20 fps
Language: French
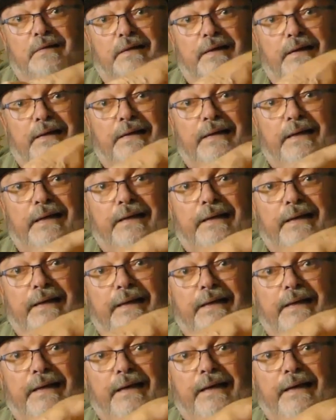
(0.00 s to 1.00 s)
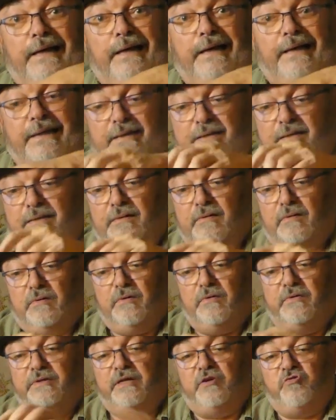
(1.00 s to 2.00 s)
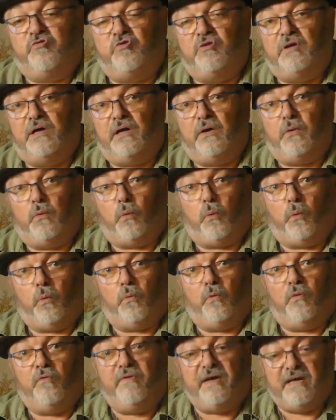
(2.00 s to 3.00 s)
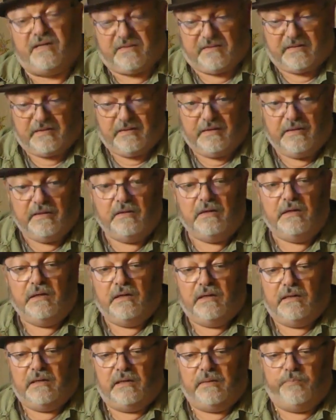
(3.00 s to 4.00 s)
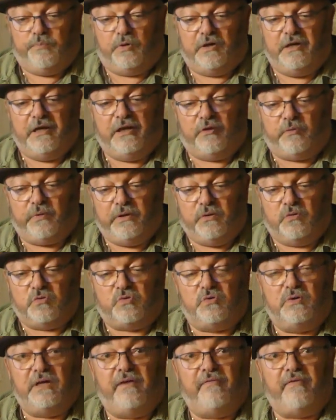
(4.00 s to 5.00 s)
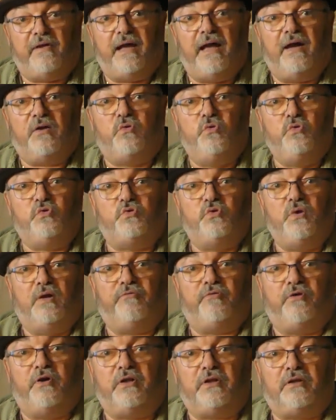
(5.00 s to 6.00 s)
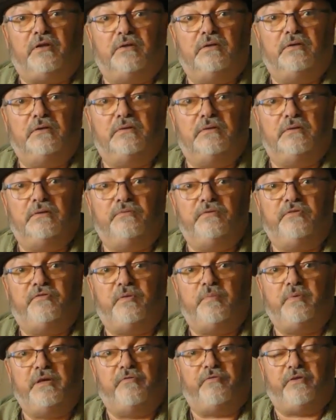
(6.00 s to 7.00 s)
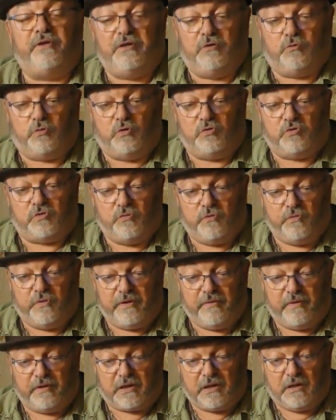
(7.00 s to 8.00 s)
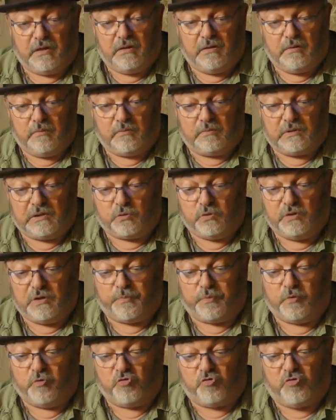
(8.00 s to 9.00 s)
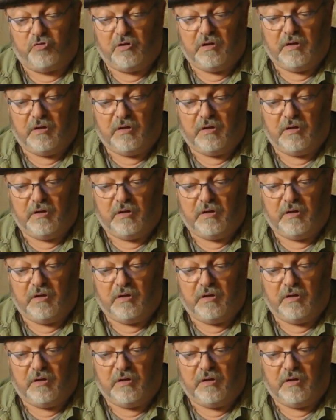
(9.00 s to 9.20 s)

clink clink clink clink clink on a le jus là, on verse. Et pour les nettoyer, on soulève, un coup sous la flotte, vite fait, bien fait, nettoyez si vous voulez avec un petit coup d'éponge.